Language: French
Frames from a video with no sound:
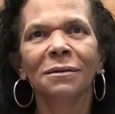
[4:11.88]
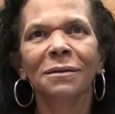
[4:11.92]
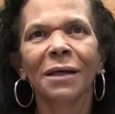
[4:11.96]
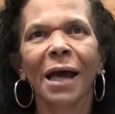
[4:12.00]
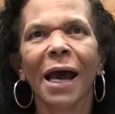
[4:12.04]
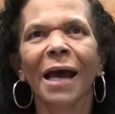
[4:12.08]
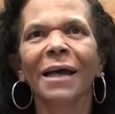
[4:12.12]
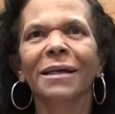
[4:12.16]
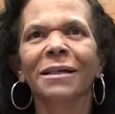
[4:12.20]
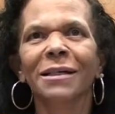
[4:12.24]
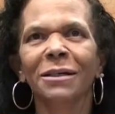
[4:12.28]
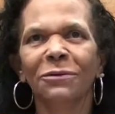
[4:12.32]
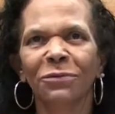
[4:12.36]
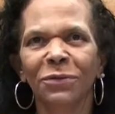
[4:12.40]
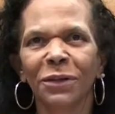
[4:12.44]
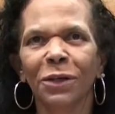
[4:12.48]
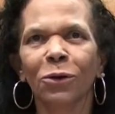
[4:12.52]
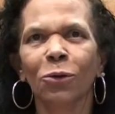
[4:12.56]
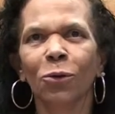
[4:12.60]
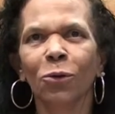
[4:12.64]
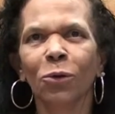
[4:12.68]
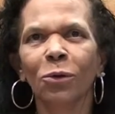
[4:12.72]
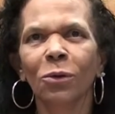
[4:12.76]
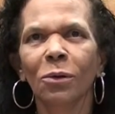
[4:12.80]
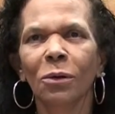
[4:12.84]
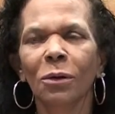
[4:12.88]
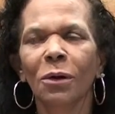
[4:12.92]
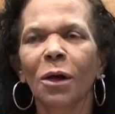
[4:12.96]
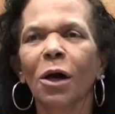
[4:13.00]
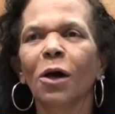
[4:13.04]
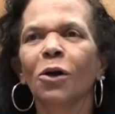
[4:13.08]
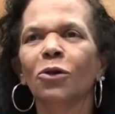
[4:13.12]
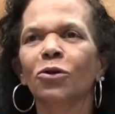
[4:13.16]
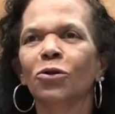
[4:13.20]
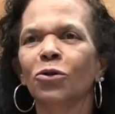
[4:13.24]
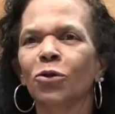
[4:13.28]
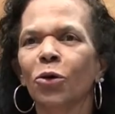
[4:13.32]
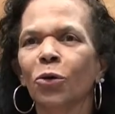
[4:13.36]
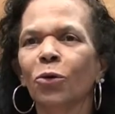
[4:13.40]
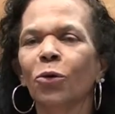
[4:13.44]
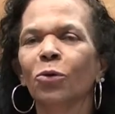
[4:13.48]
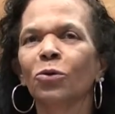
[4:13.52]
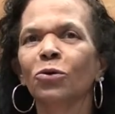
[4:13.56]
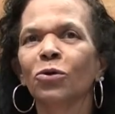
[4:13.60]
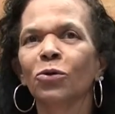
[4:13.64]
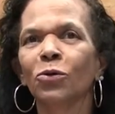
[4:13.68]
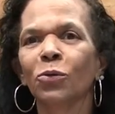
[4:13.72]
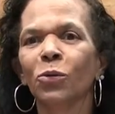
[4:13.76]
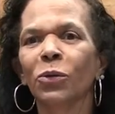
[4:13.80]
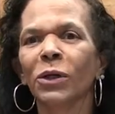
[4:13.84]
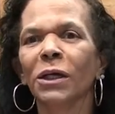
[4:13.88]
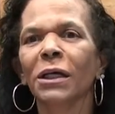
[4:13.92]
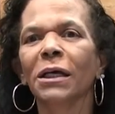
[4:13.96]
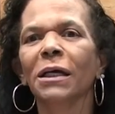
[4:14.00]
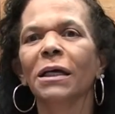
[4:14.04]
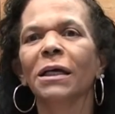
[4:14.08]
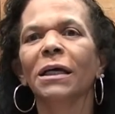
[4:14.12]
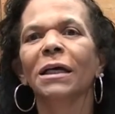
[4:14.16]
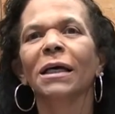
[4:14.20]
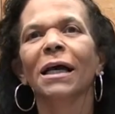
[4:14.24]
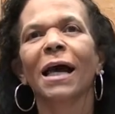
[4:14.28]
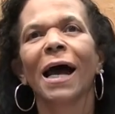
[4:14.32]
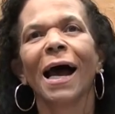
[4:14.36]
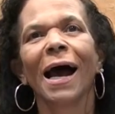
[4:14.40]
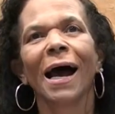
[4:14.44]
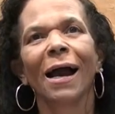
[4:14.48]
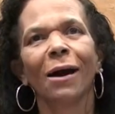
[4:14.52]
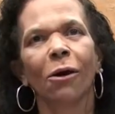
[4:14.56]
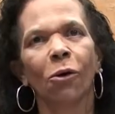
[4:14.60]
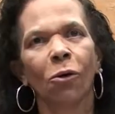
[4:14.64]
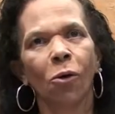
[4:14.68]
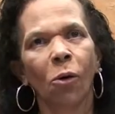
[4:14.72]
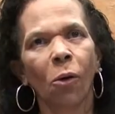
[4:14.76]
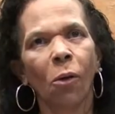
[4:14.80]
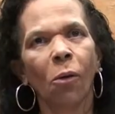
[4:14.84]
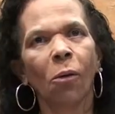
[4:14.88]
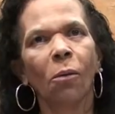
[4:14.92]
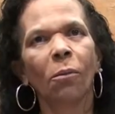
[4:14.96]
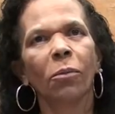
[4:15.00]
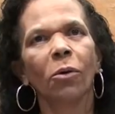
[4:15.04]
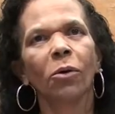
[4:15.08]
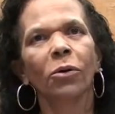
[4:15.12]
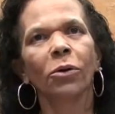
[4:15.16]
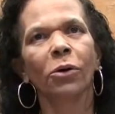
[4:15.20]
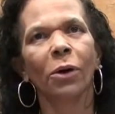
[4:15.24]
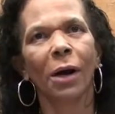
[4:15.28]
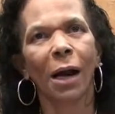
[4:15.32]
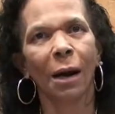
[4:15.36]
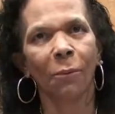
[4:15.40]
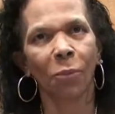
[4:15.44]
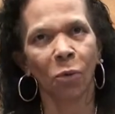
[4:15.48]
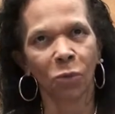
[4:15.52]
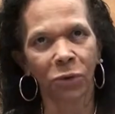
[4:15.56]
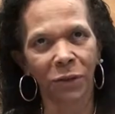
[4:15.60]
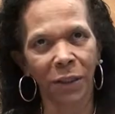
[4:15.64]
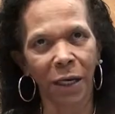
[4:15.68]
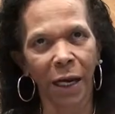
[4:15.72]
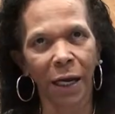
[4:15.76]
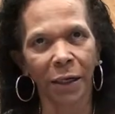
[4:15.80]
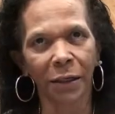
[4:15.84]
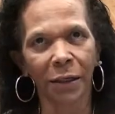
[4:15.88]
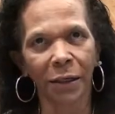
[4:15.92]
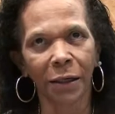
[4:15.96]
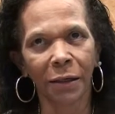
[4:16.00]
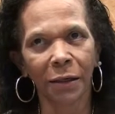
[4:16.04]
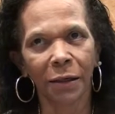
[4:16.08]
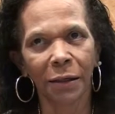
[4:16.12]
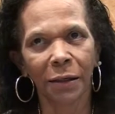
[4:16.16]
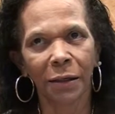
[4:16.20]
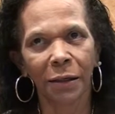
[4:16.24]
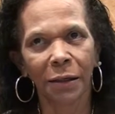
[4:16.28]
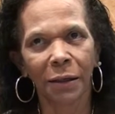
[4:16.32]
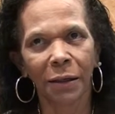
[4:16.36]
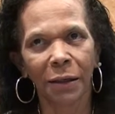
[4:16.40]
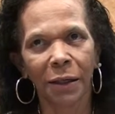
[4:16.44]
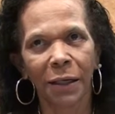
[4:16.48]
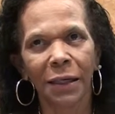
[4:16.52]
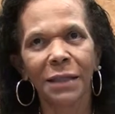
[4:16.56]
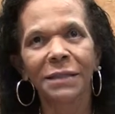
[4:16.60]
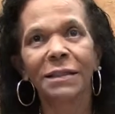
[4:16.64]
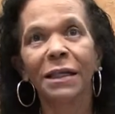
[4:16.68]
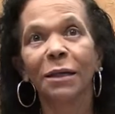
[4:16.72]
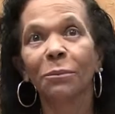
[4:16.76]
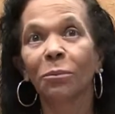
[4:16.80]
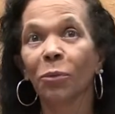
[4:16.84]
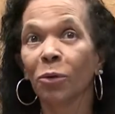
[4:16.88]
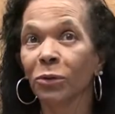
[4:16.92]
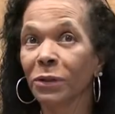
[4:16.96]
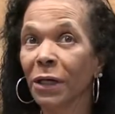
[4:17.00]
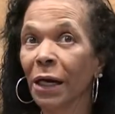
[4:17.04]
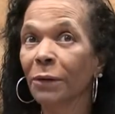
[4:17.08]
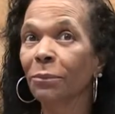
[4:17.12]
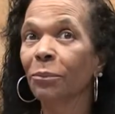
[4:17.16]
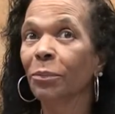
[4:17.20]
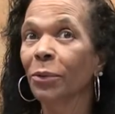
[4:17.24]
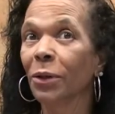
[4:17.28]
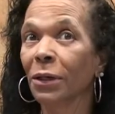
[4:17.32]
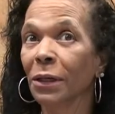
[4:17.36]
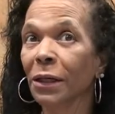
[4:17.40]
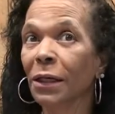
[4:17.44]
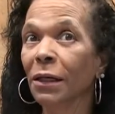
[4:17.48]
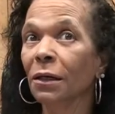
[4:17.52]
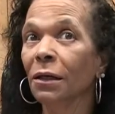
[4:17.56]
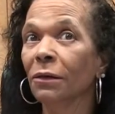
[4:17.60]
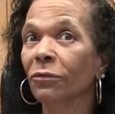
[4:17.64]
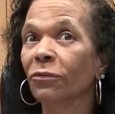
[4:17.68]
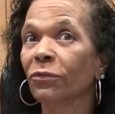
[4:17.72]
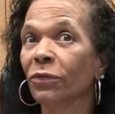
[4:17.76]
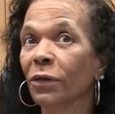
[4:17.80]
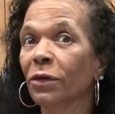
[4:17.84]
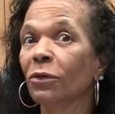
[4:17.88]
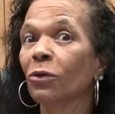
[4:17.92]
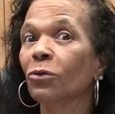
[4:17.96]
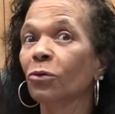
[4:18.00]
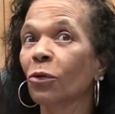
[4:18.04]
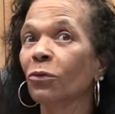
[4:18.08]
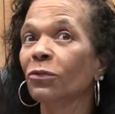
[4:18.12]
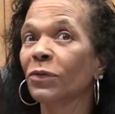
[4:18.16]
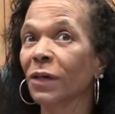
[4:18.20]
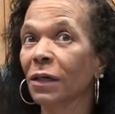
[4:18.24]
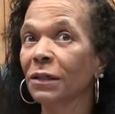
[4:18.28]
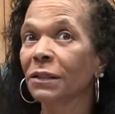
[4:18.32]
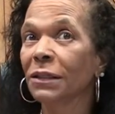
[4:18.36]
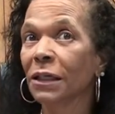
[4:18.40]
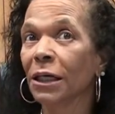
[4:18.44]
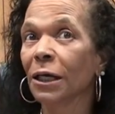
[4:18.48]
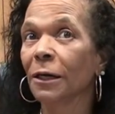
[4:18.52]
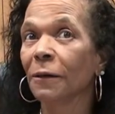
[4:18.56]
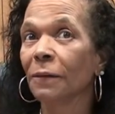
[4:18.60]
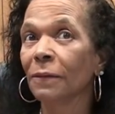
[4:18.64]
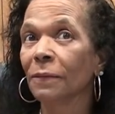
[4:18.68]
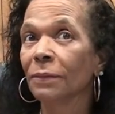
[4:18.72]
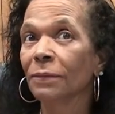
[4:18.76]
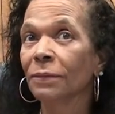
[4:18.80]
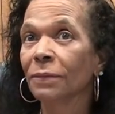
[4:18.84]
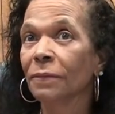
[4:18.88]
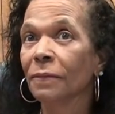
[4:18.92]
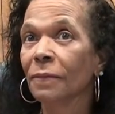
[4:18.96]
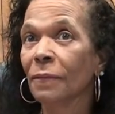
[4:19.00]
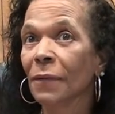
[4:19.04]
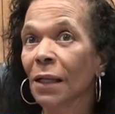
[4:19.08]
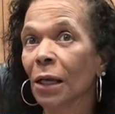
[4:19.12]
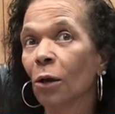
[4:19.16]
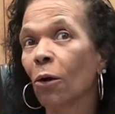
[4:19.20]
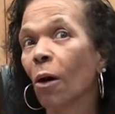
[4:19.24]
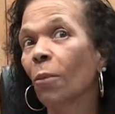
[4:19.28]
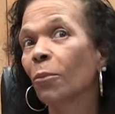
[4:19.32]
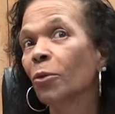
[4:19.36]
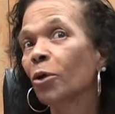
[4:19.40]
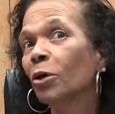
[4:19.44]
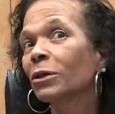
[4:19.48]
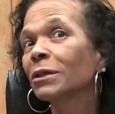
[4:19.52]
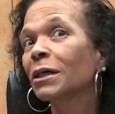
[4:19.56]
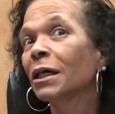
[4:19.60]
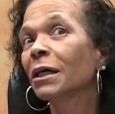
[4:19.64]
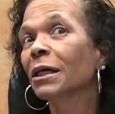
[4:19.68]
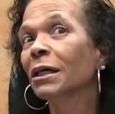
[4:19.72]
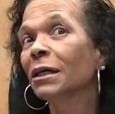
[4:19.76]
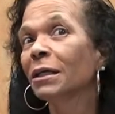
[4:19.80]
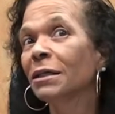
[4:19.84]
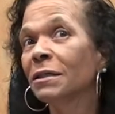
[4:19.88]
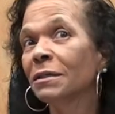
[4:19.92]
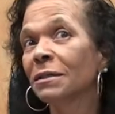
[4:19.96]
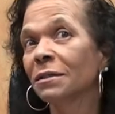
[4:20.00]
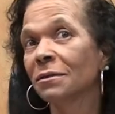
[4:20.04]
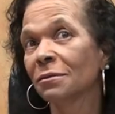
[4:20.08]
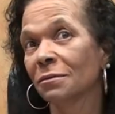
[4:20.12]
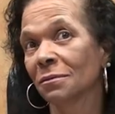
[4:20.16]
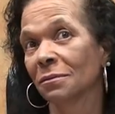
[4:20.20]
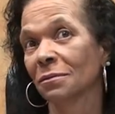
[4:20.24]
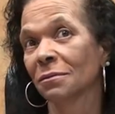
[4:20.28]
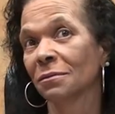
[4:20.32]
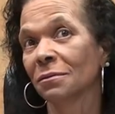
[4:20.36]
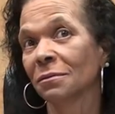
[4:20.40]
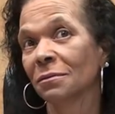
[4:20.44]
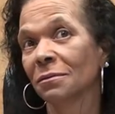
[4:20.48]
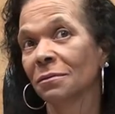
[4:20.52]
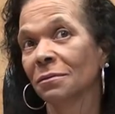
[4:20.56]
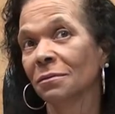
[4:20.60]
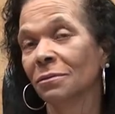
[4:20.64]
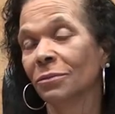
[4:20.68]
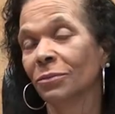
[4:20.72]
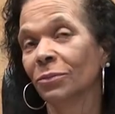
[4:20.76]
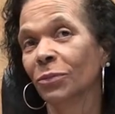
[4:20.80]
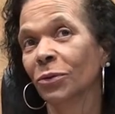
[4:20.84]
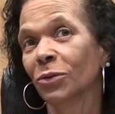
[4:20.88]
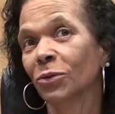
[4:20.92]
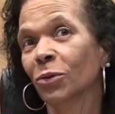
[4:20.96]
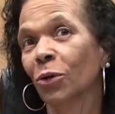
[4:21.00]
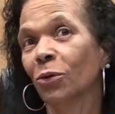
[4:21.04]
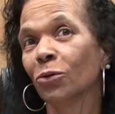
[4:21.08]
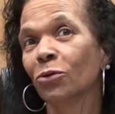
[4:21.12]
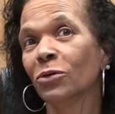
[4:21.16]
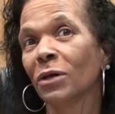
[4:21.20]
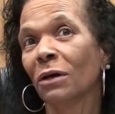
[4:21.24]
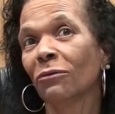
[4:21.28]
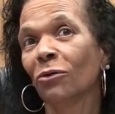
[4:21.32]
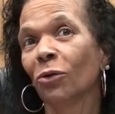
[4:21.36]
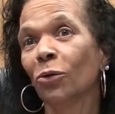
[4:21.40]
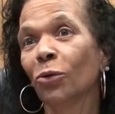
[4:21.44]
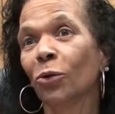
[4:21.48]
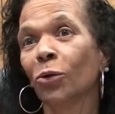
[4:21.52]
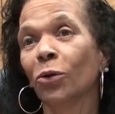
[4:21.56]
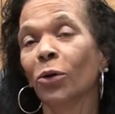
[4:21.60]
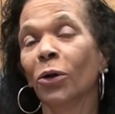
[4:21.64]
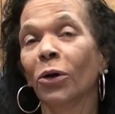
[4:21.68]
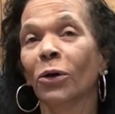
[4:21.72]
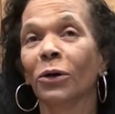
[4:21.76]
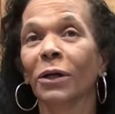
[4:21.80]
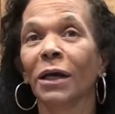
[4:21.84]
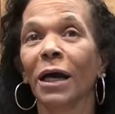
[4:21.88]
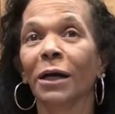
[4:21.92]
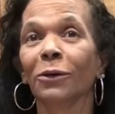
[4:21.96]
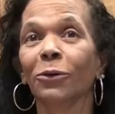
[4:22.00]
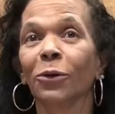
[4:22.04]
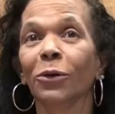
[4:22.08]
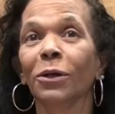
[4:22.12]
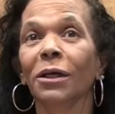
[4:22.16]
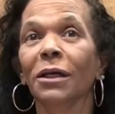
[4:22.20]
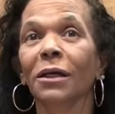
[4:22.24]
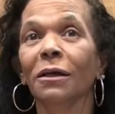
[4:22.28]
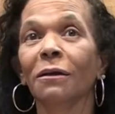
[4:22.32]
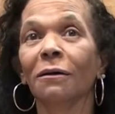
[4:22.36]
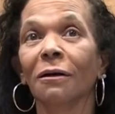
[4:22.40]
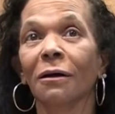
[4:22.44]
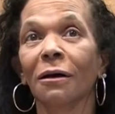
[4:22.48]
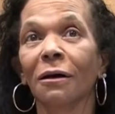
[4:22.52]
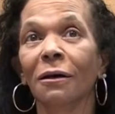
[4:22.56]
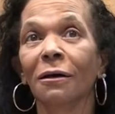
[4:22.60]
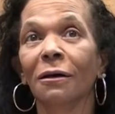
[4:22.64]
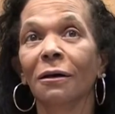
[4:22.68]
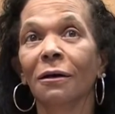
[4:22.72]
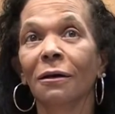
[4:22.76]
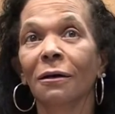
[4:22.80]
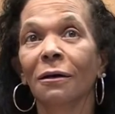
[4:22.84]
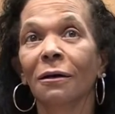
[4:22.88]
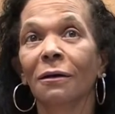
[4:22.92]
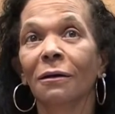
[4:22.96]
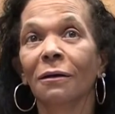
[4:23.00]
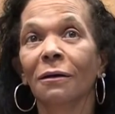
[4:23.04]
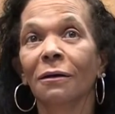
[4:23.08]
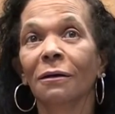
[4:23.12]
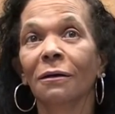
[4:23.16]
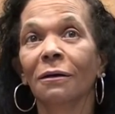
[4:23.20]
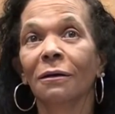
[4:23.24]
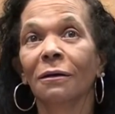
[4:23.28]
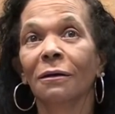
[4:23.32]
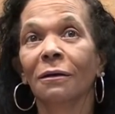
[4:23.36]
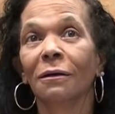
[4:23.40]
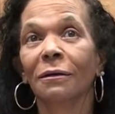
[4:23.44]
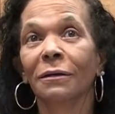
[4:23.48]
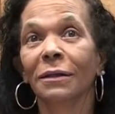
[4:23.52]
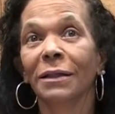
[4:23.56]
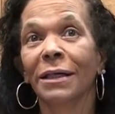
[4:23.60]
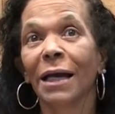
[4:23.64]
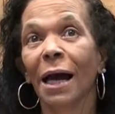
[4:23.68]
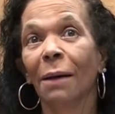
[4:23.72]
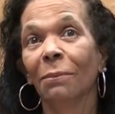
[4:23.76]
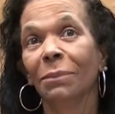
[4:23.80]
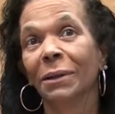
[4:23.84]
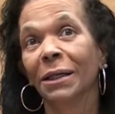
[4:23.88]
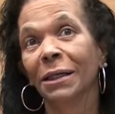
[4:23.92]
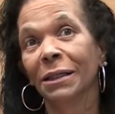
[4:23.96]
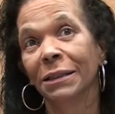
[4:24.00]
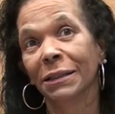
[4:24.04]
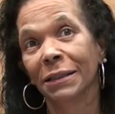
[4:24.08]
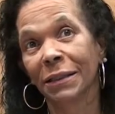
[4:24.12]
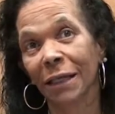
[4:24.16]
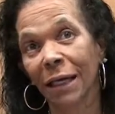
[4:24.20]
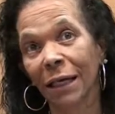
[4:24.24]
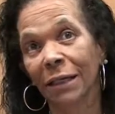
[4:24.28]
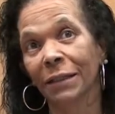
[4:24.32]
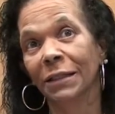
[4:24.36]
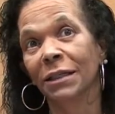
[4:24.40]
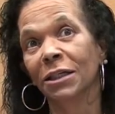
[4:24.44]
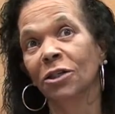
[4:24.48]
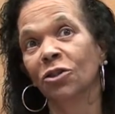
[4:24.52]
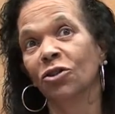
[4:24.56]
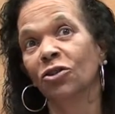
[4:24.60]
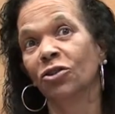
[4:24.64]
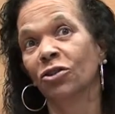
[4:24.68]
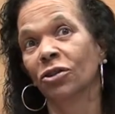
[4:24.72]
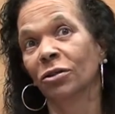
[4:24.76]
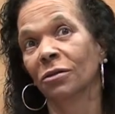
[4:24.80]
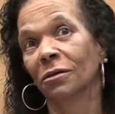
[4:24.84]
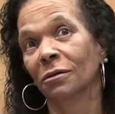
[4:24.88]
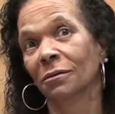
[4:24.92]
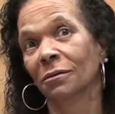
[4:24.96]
aedifico, je construis à l'ombre de la montagne. Et cette montagne pelée fait notre fierté, comme notre Église, puisque nous avons l'honneur d'accueillir, d'abriter, dis-je,